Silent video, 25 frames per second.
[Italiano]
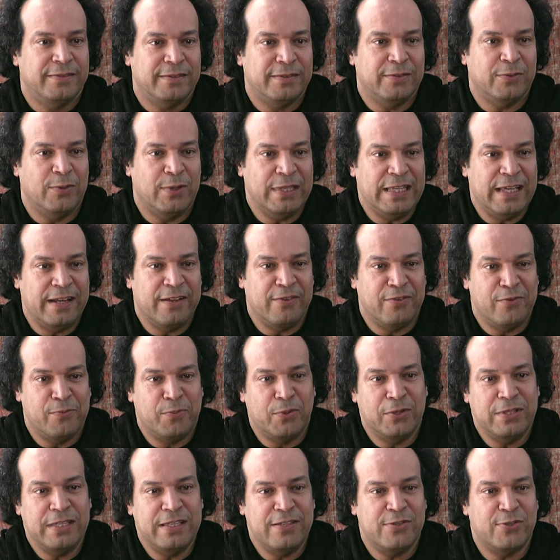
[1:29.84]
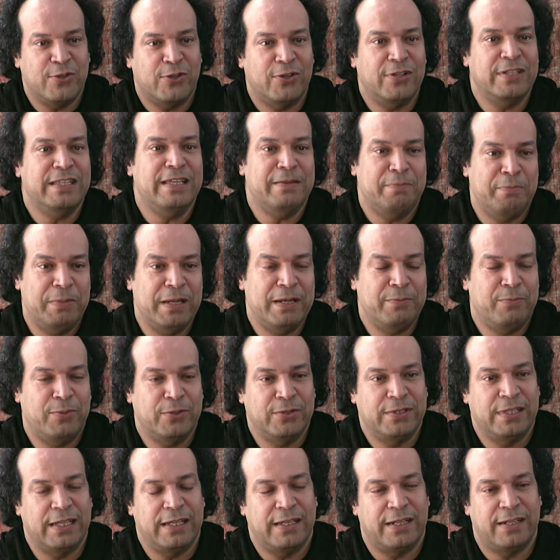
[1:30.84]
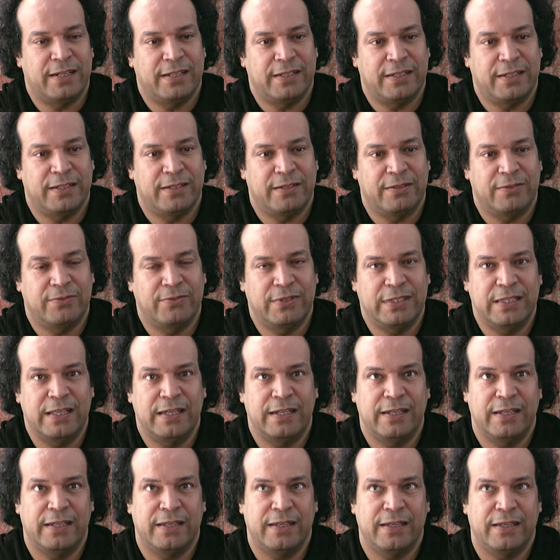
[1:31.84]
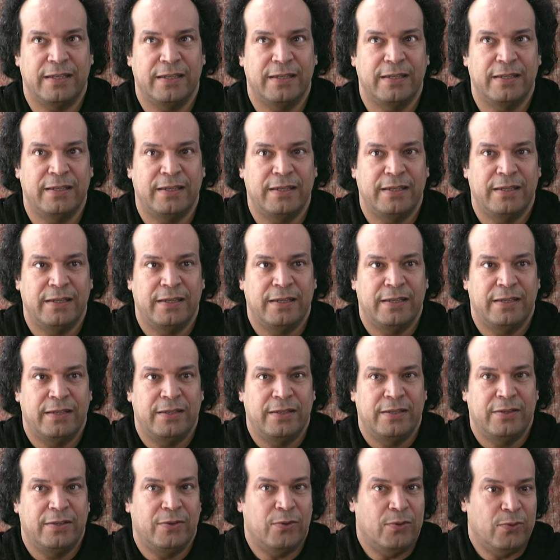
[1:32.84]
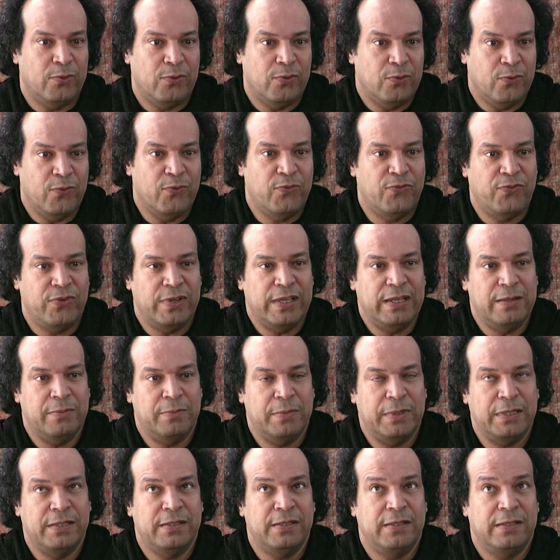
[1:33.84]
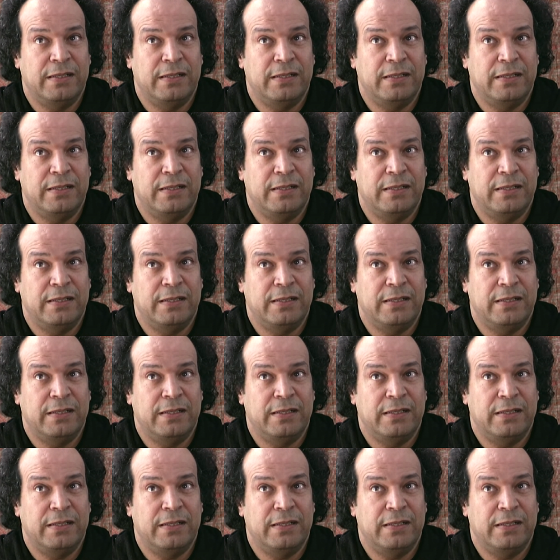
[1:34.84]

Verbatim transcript: guadagnavo un po' di soldi per poter eh, vedere un film.